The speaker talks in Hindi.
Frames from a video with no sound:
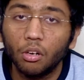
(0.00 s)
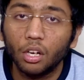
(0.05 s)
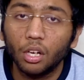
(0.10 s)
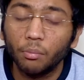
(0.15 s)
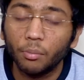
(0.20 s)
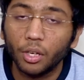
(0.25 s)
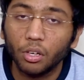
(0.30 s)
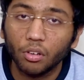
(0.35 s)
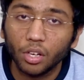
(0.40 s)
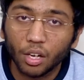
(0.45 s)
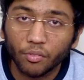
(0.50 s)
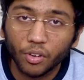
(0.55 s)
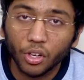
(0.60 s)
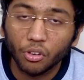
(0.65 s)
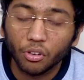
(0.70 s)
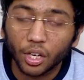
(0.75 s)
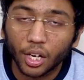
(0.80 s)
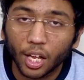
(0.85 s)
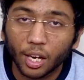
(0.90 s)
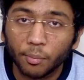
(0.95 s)
अगर मेरे को यहाँ वीडियो
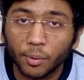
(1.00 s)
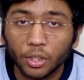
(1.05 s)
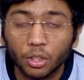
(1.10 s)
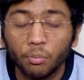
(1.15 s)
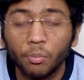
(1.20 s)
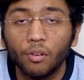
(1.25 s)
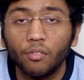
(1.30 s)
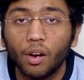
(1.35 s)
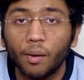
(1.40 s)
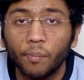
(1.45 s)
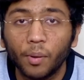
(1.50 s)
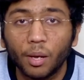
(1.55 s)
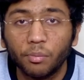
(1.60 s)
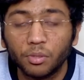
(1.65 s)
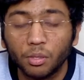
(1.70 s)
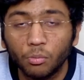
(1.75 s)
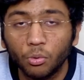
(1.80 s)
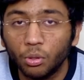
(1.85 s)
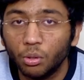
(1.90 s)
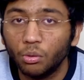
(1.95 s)
नहीं डाल पाए तो मैं वहाँ पे
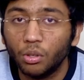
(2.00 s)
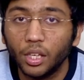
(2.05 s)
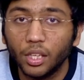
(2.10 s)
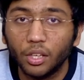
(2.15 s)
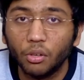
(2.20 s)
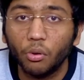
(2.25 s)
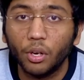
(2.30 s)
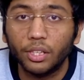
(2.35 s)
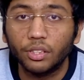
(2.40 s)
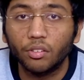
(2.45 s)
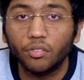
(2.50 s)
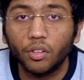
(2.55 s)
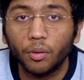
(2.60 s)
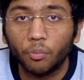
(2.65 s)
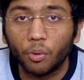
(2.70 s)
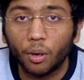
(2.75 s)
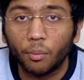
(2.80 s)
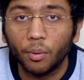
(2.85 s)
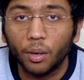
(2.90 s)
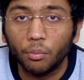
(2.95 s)
आपसे बोल दूँ कि देखो ऐसी ऐसी
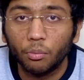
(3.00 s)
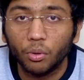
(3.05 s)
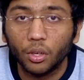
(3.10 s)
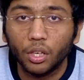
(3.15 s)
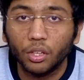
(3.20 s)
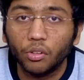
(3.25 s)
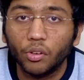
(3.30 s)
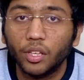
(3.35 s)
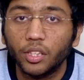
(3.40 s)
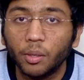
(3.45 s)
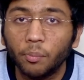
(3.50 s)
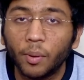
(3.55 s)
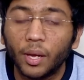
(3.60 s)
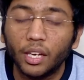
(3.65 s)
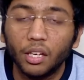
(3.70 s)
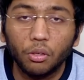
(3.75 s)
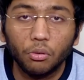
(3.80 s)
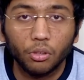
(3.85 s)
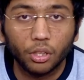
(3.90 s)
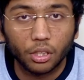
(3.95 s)
प्रॉब्लम हुई है तो ऐसी
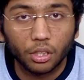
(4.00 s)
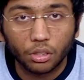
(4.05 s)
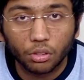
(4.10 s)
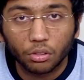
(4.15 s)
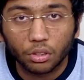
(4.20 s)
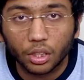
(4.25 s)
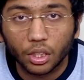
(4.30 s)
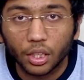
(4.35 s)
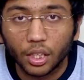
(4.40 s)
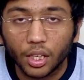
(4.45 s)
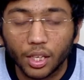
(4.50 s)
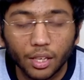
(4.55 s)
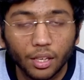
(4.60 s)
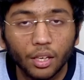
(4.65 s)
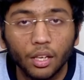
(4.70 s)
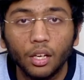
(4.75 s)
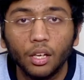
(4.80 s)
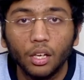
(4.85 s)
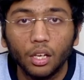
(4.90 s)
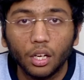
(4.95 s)
पैनिक होने की जरूरत नहीं है
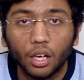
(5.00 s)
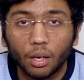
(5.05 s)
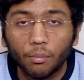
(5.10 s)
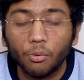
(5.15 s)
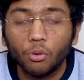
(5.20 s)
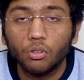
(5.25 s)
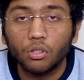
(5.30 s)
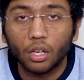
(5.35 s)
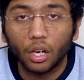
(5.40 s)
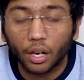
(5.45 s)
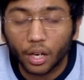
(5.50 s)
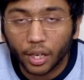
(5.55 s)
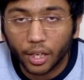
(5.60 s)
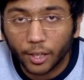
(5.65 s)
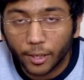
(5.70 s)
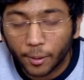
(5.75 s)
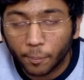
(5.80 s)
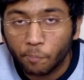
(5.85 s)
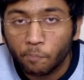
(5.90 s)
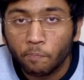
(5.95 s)
हम कुछ कर रहे
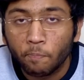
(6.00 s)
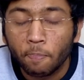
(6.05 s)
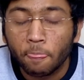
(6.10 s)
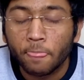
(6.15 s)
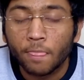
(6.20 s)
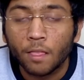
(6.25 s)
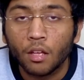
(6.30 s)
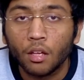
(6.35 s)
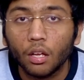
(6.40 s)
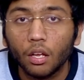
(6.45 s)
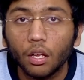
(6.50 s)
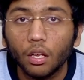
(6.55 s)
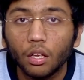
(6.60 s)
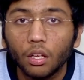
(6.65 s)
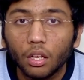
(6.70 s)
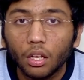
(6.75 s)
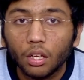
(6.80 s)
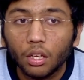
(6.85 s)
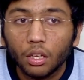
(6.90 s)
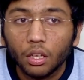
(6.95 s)
हैं
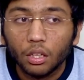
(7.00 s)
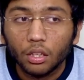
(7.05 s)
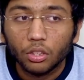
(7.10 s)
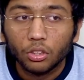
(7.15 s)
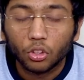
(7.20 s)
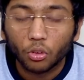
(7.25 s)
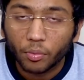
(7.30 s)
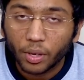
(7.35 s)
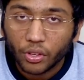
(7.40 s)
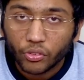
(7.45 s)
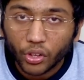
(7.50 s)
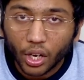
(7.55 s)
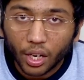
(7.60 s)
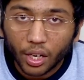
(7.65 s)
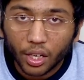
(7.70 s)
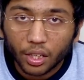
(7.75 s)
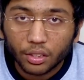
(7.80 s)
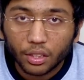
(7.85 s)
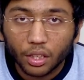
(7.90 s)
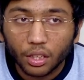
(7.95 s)
तो मैं चाह
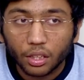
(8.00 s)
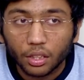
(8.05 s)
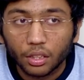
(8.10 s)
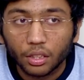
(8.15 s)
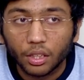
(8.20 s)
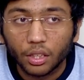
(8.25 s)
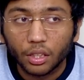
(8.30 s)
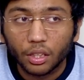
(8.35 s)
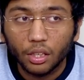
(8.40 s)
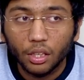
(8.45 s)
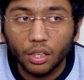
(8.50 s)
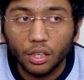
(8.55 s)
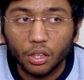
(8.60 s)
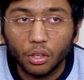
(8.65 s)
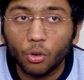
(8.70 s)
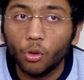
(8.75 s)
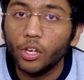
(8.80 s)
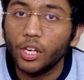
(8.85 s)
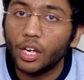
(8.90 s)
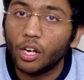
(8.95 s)
रहा था कि
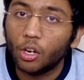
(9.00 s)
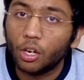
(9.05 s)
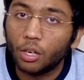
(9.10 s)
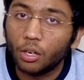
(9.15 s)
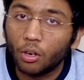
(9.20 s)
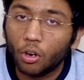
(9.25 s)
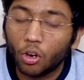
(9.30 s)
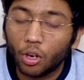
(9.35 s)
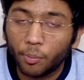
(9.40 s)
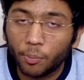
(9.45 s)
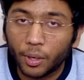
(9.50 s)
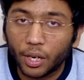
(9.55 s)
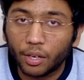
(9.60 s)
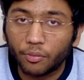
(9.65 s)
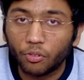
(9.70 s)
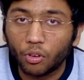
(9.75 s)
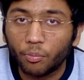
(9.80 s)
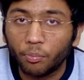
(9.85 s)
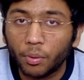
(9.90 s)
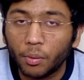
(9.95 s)
कोई एक और
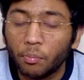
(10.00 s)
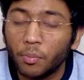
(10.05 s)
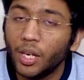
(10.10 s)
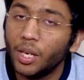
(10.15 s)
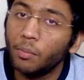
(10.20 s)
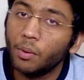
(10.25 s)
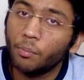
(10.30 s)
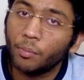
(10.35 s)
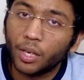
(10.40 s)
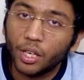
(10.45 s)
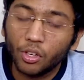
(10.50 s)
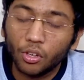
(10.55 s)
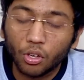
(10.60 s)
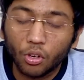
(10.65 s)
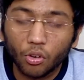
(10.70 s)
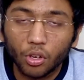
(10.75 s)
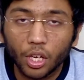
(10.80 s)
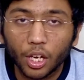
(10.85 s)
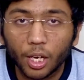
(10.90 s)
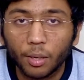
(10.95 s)
प्लेटफॉर्म पे मिनिमम की
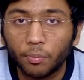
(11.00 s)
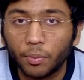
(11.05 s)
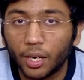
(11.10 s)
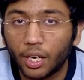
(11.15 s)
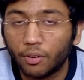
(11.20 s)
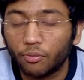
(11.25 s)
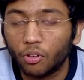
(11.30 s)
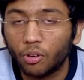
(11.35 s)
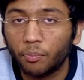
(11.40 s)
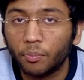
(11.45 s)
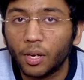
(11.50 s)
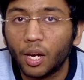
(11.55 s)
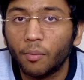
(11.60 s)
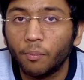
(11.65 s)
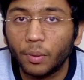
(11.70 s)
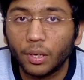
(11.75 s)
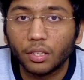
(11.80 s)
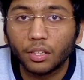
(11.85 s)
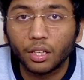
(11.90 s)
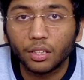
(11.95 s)
कोई एक प्लेटफॉर्म पे आप
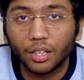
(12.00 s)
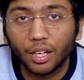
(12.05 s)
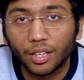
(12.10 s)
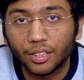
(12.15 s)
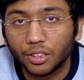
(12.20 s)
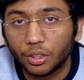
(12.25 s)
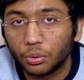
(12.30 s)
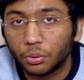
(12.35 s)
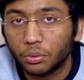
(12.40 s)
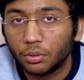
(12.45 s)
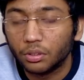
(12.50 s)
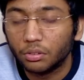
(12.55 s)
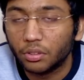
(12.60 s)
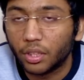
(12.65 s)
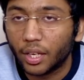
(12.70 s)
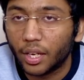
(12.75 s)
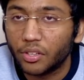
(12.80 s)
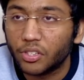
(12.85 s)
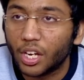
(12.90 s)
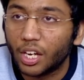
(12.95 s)
मेरे साथ आ जाओ
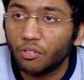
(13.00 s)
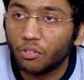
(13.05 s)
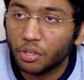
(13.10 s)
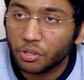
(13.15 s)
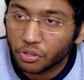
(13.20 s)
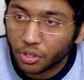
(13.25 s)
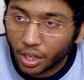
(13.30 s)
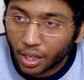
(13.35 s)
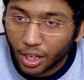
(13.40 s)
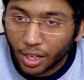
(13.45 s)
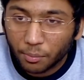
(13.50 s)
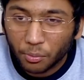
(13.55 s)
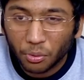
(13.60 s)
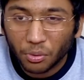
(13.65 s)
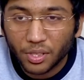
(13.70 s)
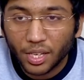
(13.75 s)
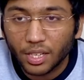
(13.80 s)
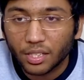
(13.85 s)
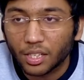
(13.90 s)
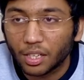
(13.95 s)
ठीक है चाहे वो इंस्टाग्राम हो
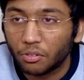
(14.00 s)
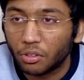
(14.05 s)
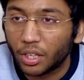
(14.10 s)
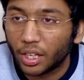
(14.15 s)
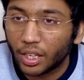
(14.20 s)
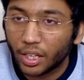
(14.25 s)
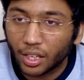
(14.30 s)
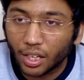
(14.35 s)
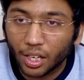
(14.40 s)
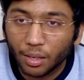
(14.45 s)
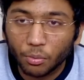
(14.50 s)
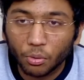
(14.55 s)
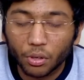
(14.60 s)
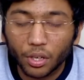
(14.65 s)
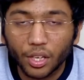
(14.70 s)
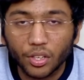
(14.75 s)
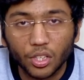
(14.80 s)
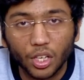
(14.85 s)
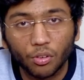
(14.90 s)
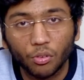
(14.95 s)
जाए चाहे वो टेलीग्राम हो
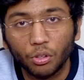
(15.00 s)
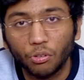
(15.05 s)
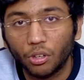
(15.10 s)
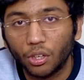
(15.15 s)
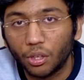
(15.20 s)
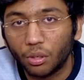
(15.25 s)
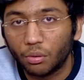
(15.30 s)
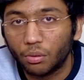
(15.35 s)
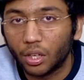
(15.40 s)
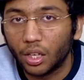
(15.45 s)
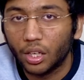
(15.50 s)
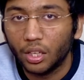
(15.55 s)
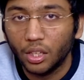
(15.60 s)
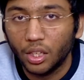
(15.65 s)
गया चाहे वो ट्विटर हो गया